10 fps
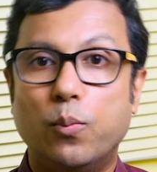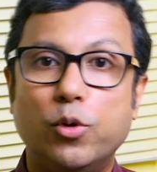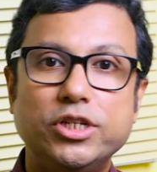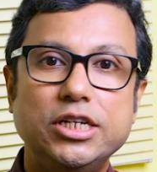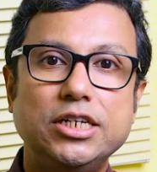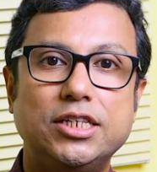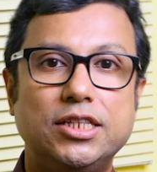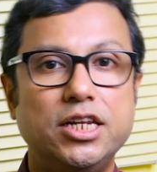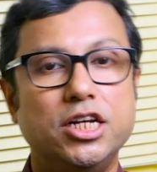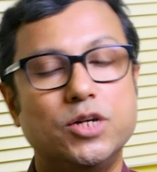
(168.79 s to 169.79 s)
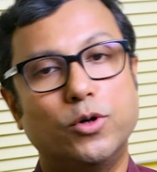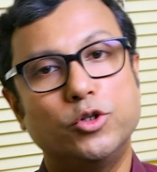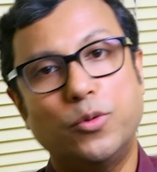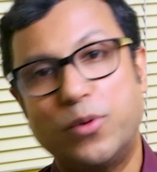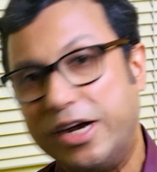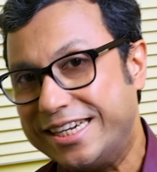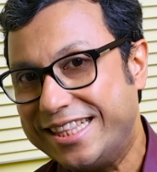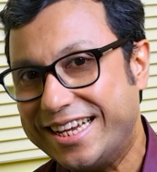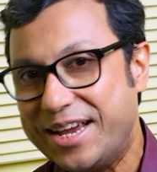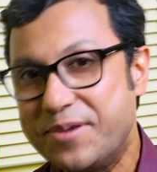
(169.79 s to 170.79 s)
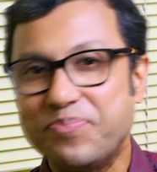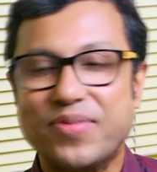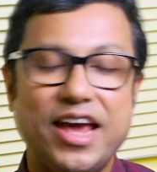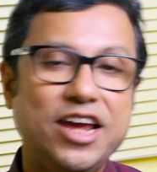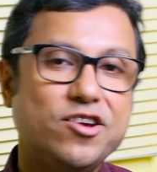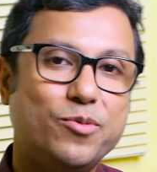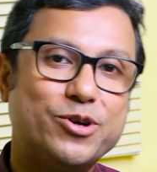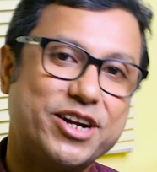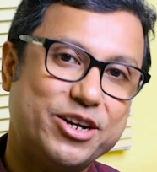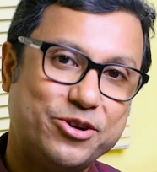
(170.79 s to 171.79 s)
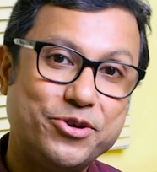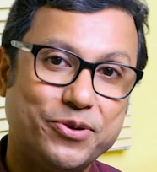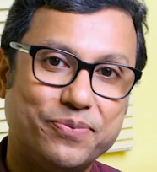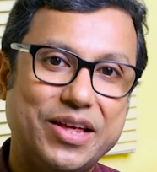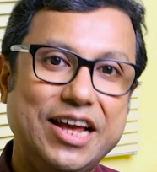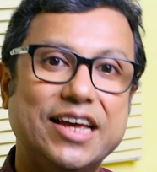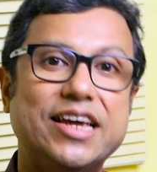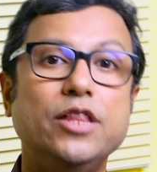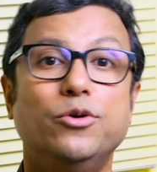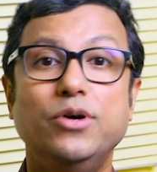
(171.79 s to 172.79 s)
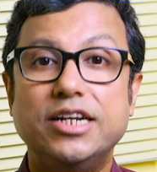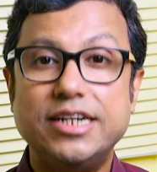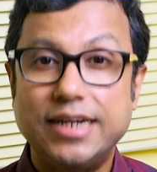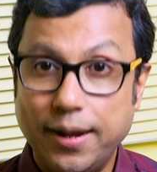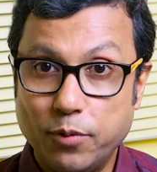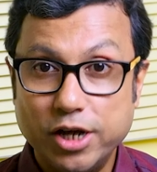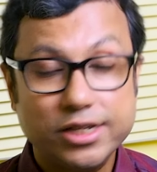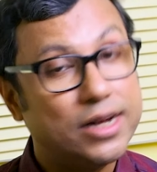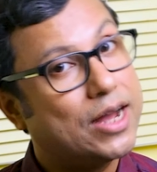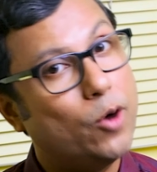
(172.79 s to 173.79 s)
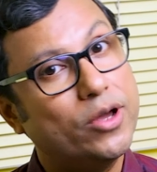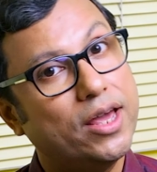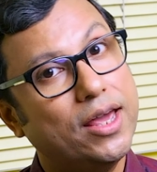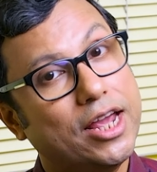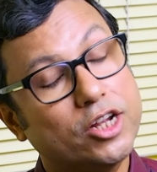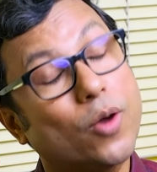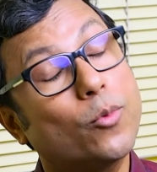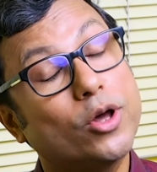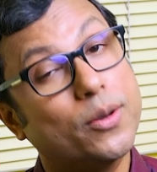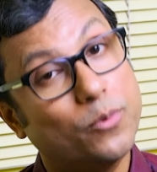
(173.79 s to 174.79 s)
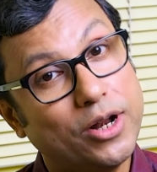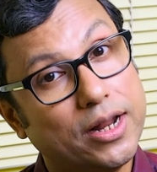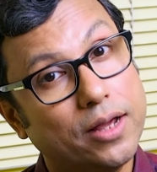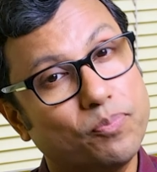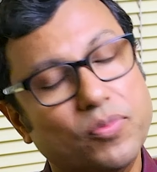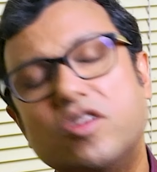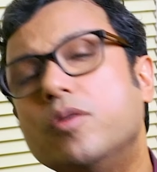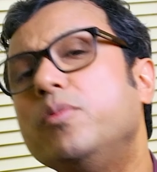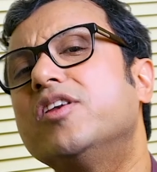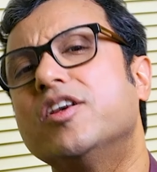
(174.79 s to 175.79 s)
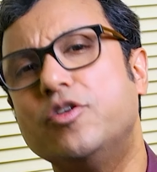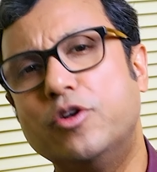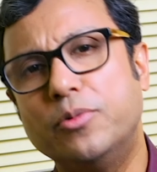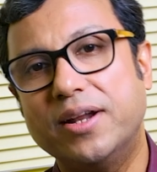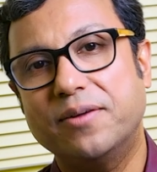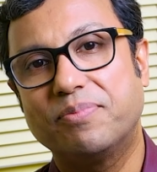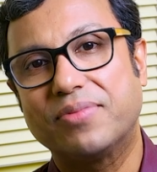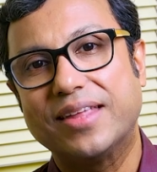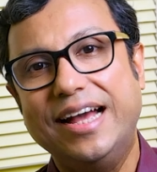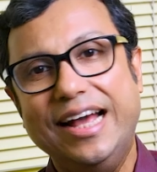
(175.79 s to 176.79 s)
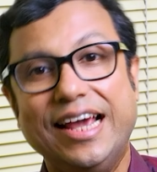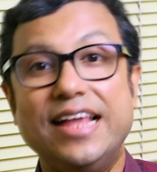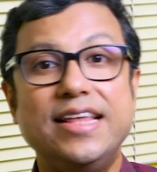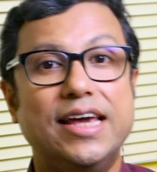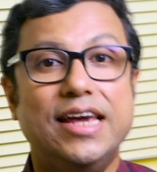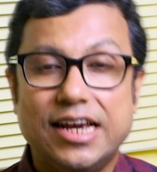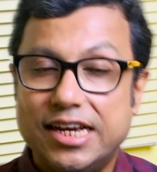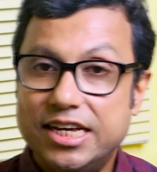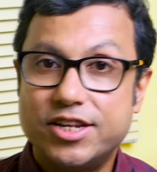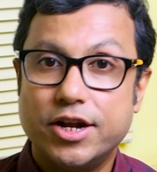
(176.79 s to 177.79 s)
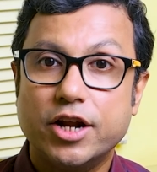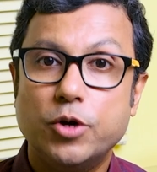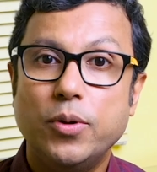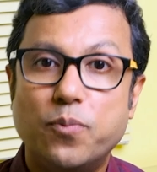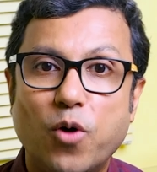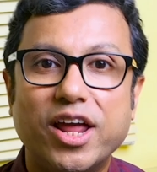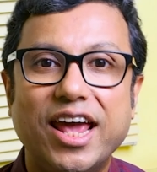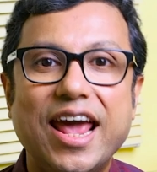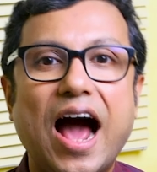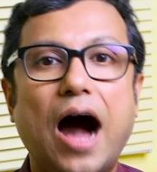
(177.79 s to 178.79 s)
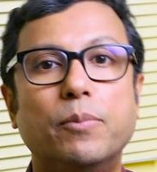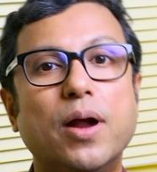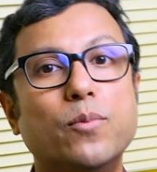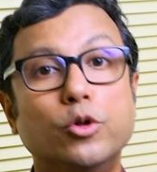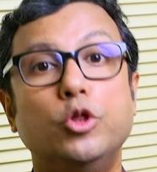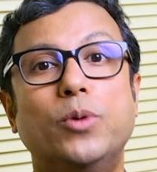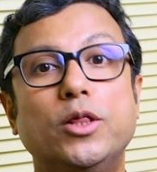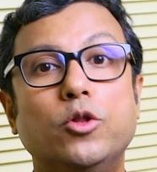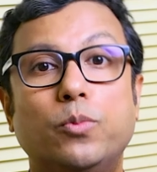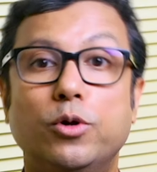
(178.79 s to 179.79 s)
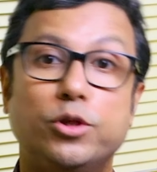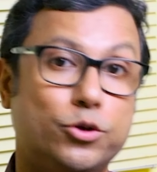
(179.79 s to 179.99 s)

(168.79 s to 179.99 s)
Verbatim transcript: পঁচিশ তিরিশ বছর বয়স থেকে এই সমস্যার শুরু কিন্তু সে বয়সের কাউকে এসব কথা বললে সে বিশ্বাসই করবে না এদিকে হিস্টারেক্টমির পরে আপনার বন্ধুবান্ধব বলতে